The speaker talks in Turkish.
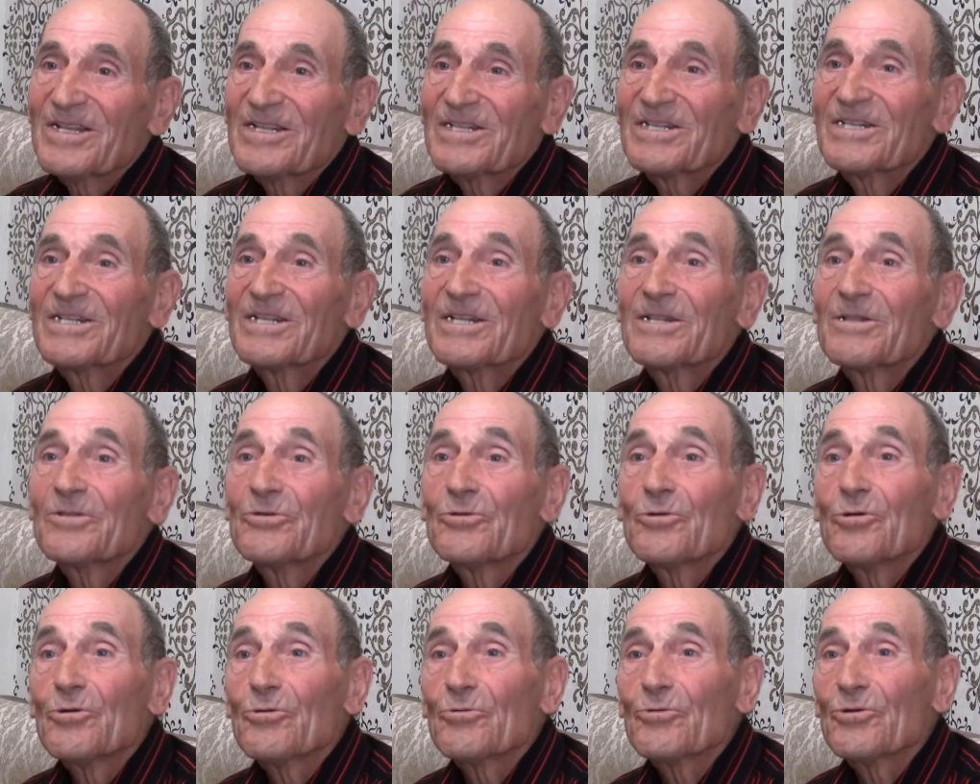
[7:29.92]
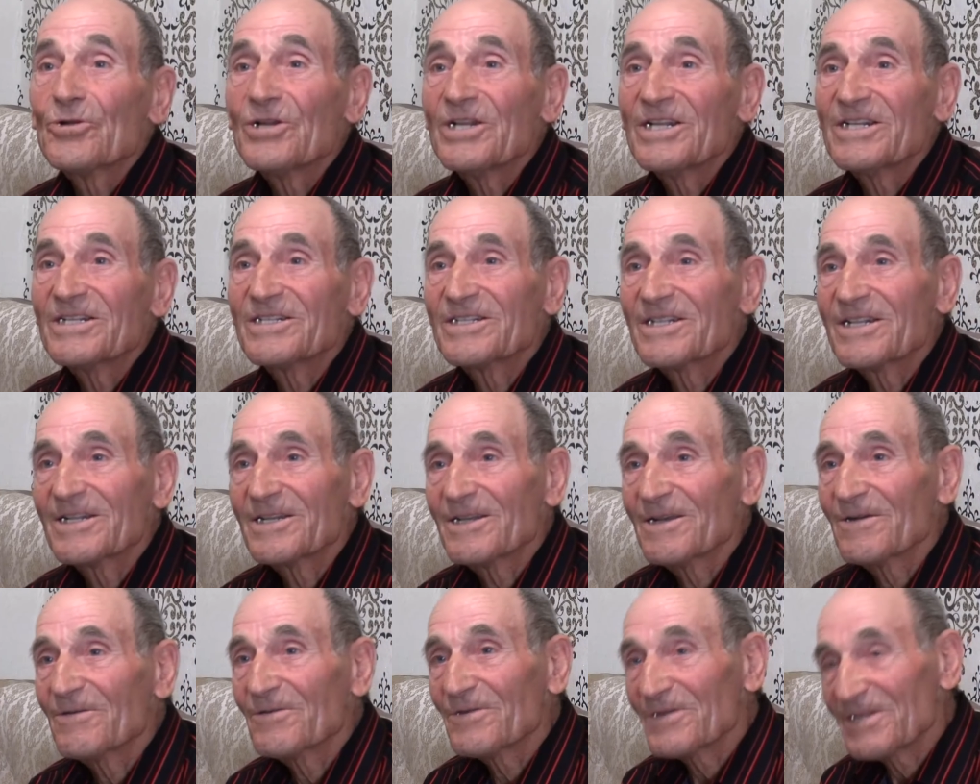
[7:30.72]
Şimdi yok o nesne
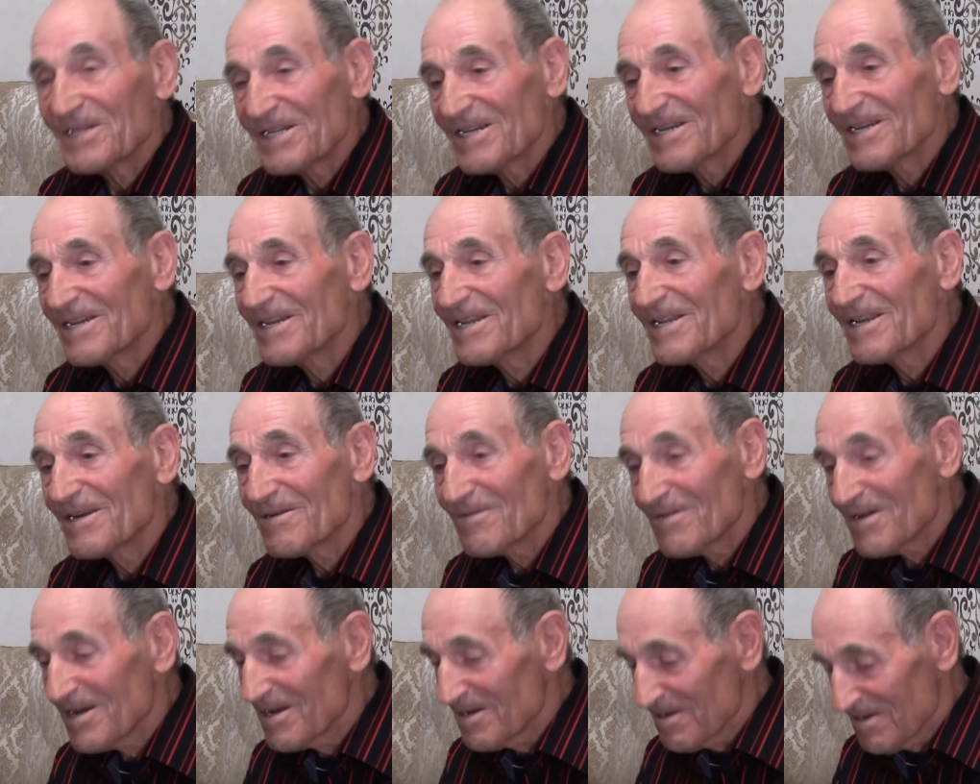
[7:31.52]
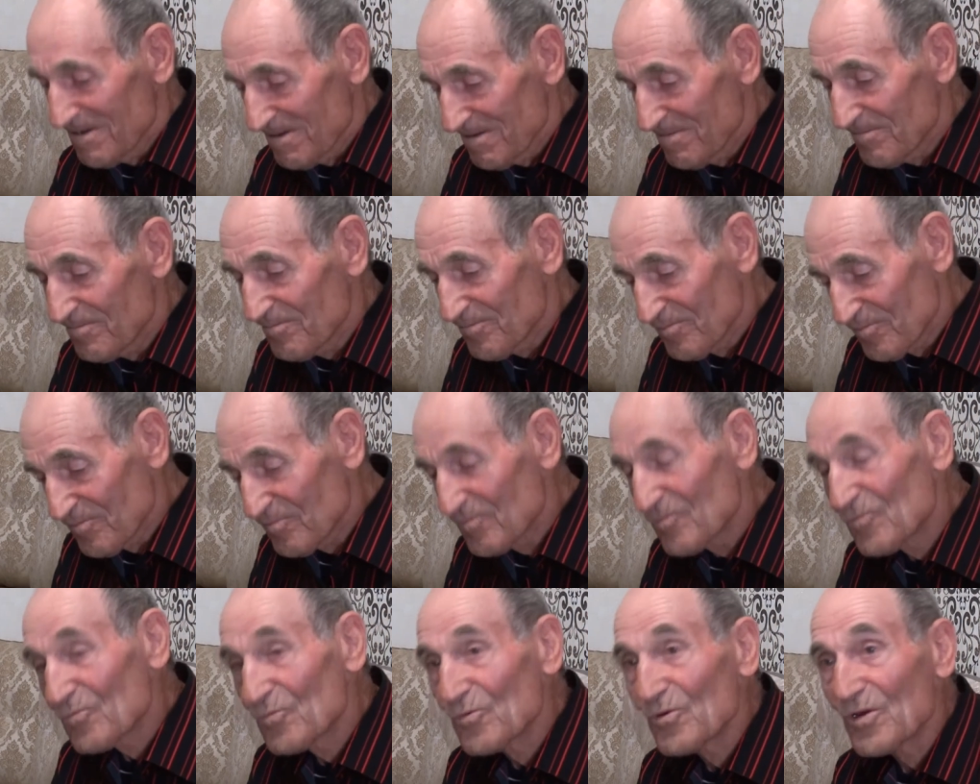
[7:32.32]
yok. İlleri var.
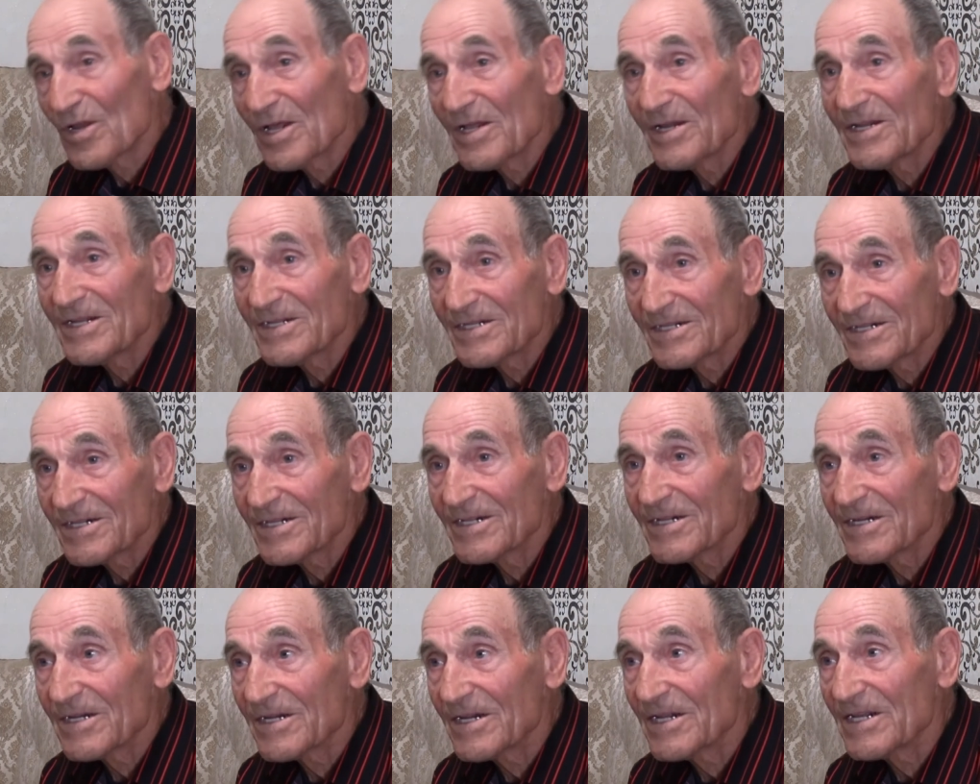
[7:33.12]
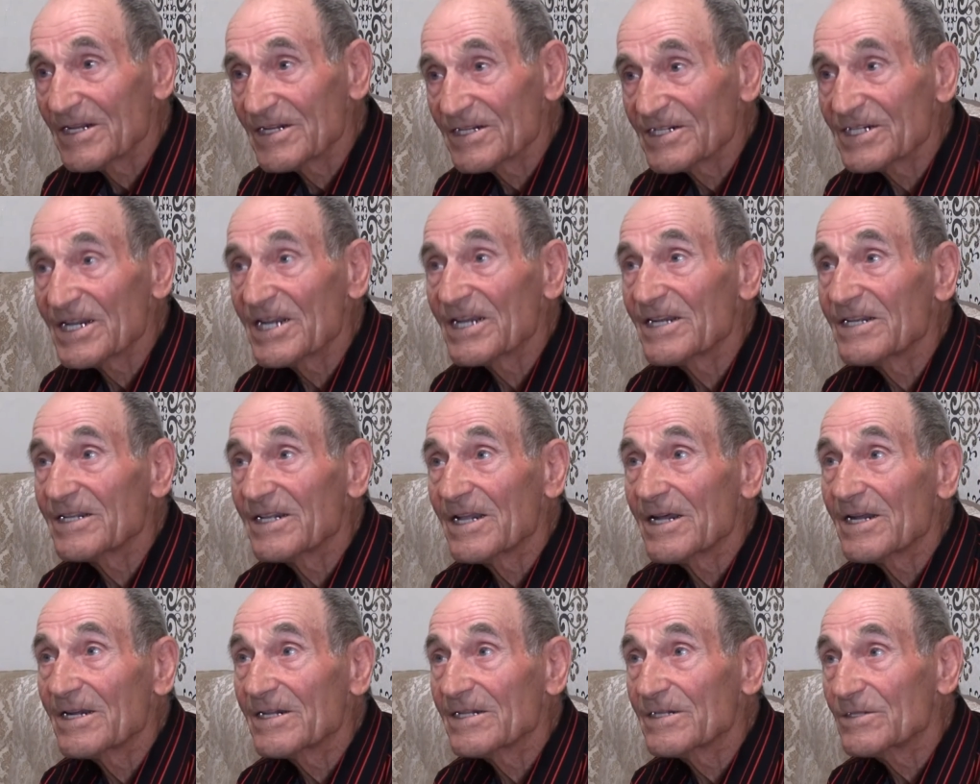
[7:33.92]
Güler nesnelerle işe
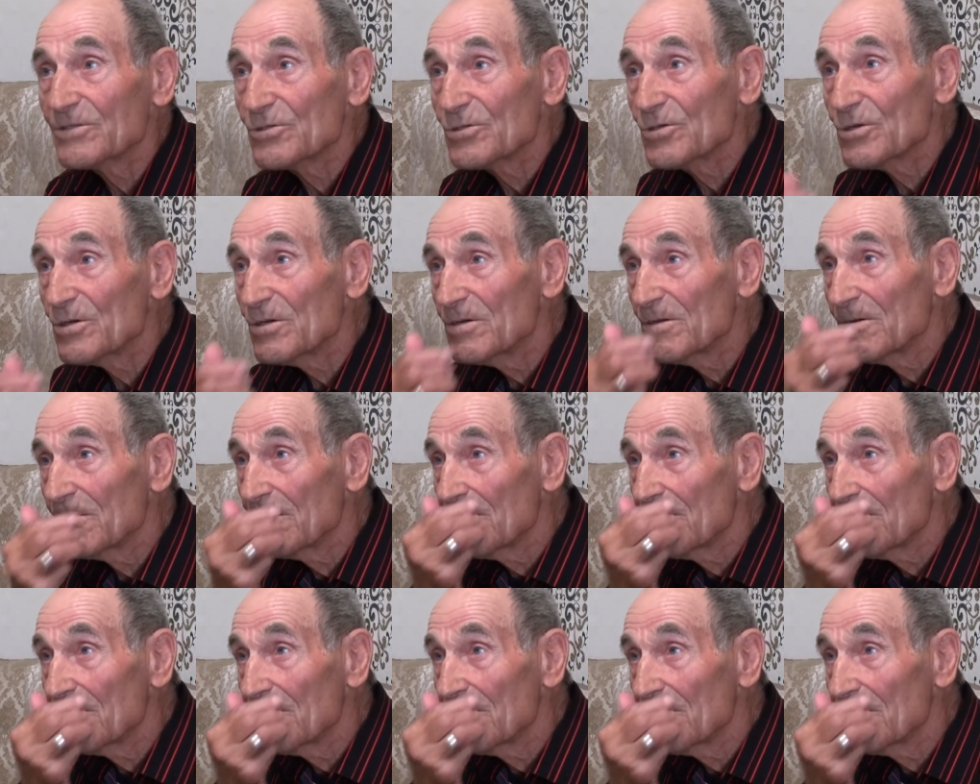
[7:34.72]
giderdi su.